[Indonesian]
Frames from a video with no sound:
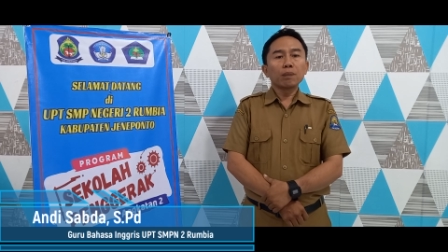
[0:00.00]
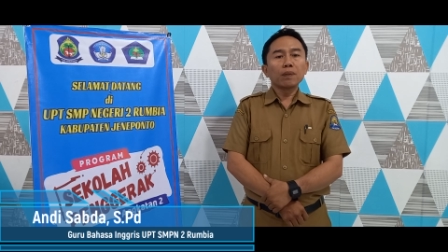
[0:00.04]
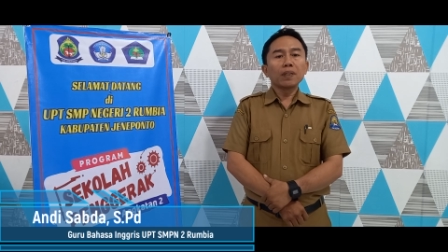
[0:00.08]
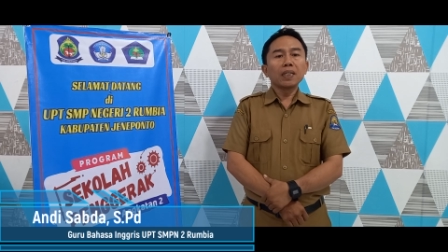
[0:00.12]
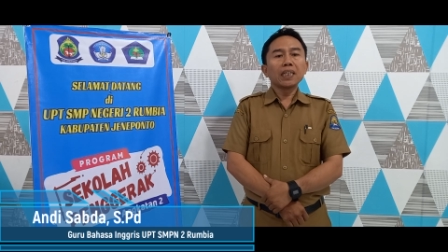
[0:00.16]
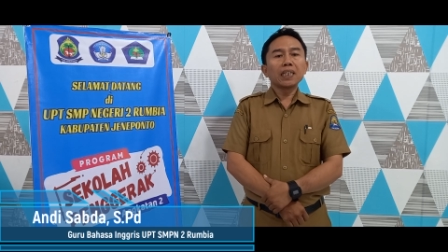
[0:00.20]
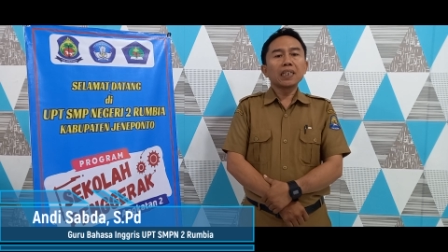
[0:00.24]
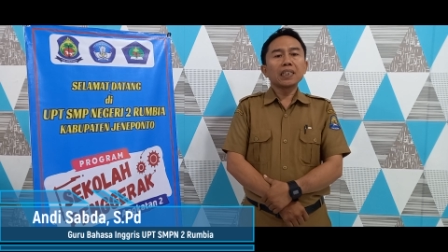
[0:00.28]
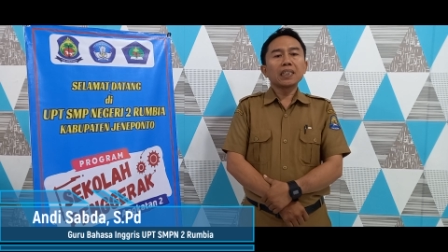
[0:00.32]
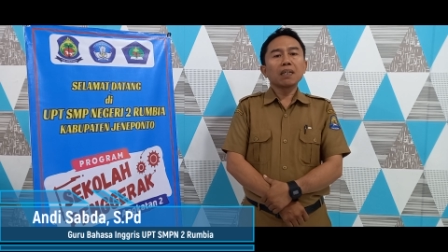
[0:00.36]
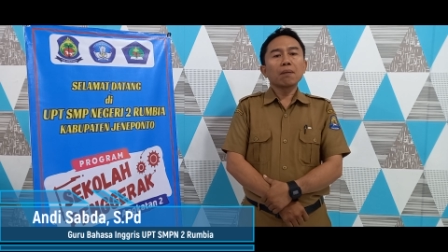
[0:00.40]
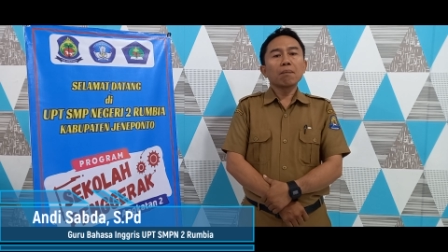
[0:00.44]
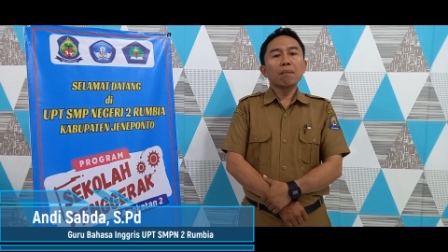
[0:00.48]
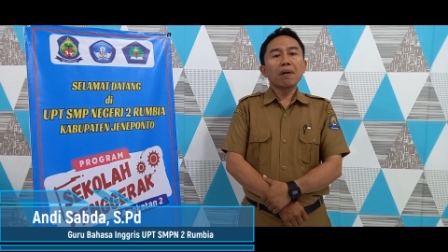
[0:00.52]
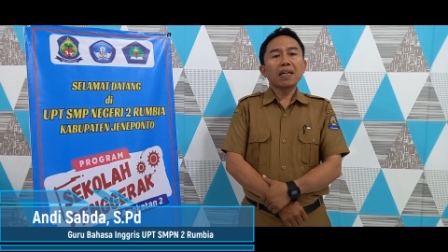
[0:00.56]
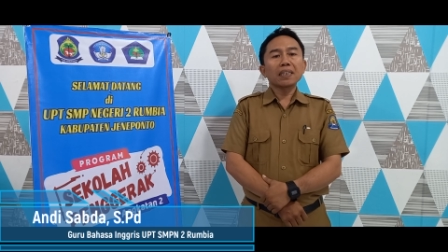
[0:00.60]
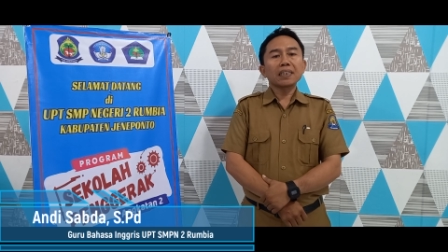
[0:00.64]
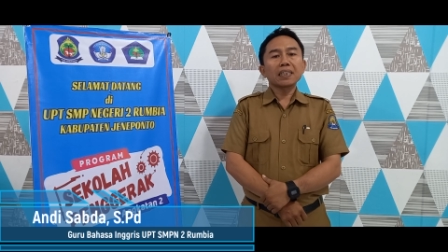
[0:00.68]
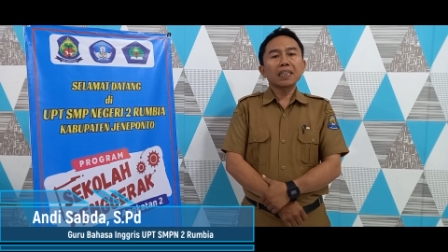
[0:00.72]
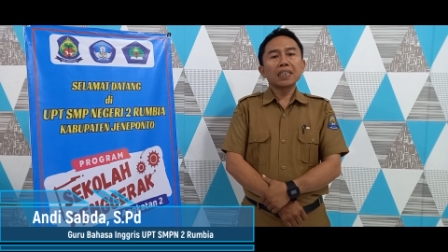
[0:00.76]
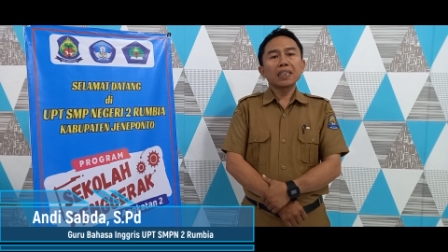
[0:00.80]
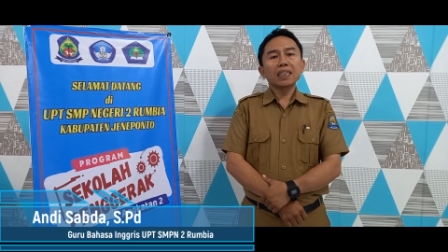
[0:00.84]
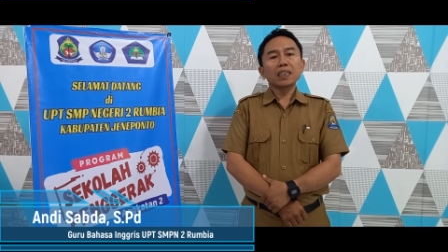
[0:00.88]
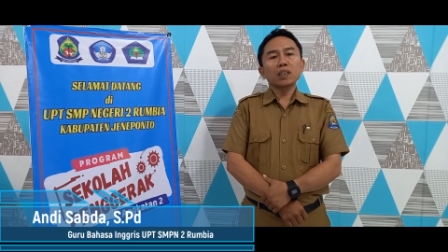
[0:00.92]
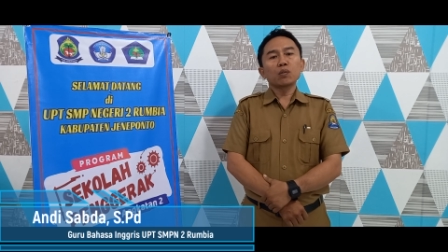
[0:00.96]
memiliki
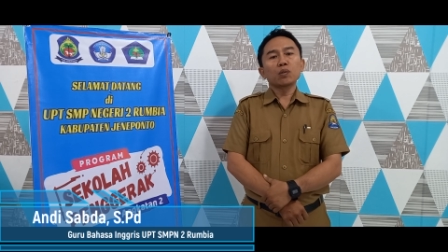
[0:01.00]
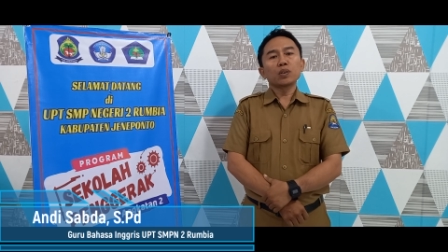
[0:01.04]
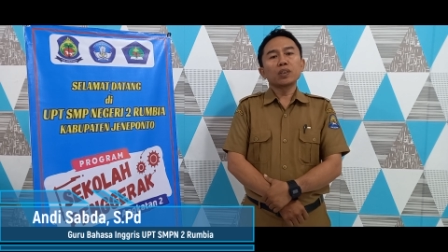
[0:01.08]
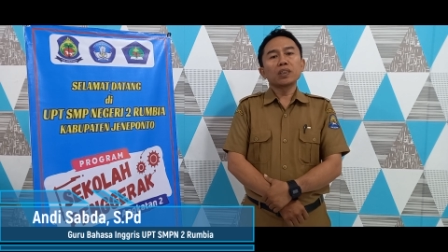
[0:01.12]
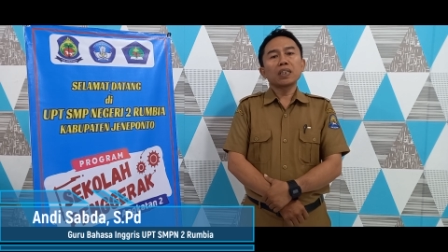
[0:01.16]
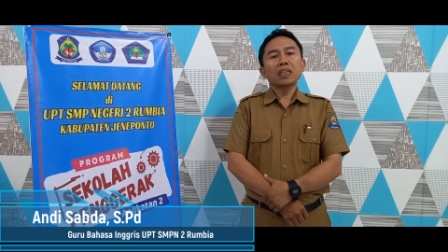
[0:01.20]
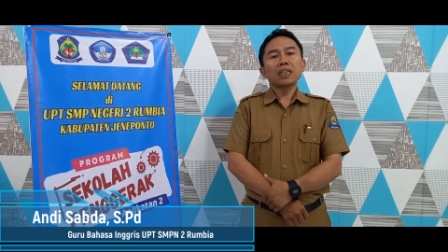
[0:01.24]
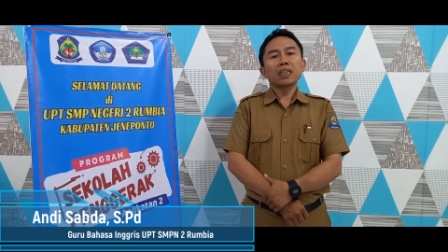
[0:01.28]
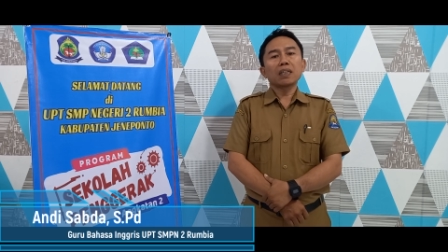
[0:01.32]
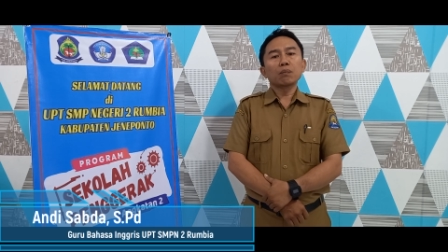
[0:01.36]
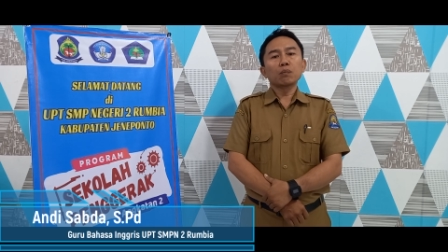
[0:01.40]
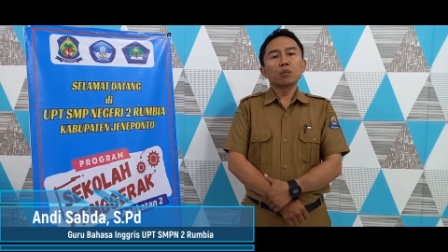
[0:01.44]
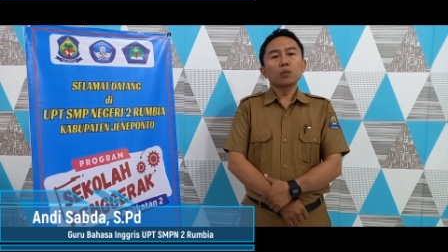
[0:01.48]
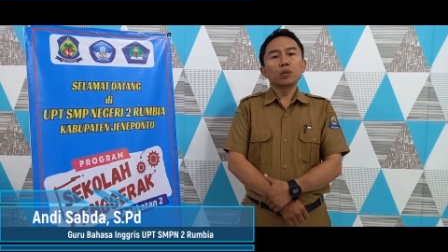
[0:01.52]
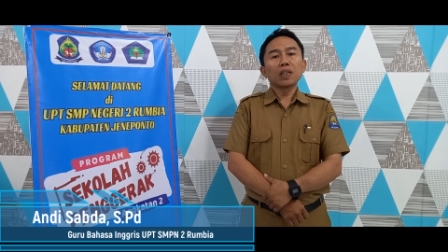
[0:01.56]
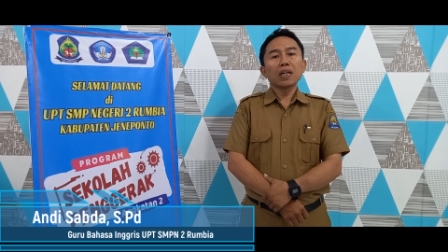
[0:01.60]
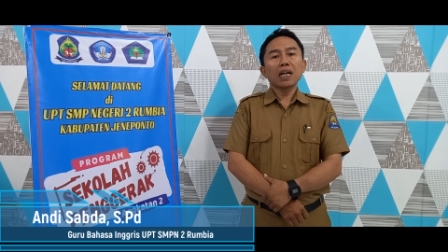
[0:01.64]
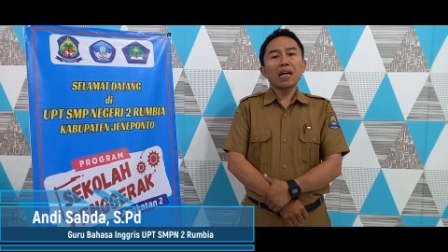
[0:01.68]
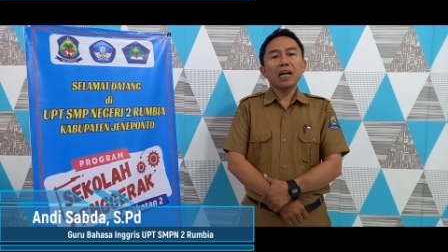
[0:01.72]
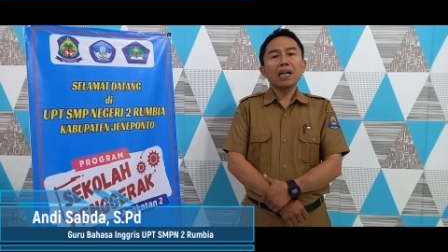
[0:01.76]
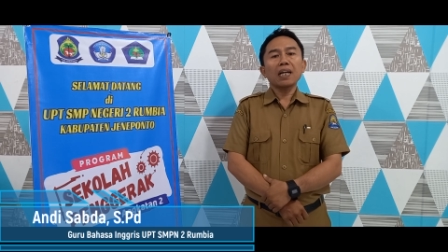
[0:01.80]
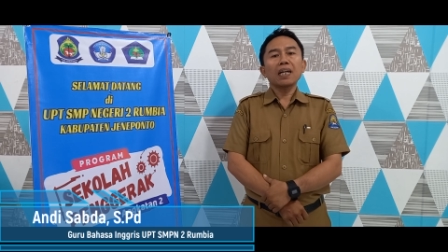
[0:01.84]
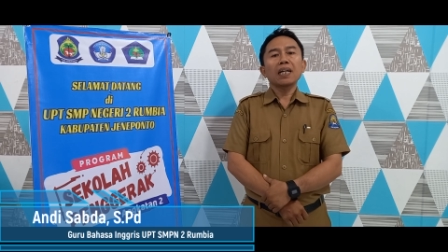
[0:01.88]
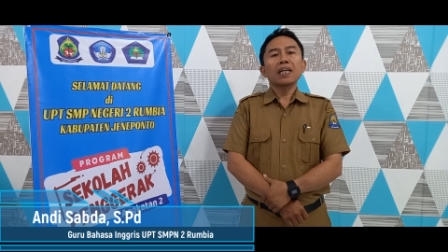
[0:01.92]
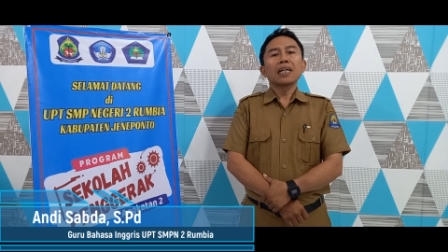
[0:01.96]
jabatan dan usia yang muda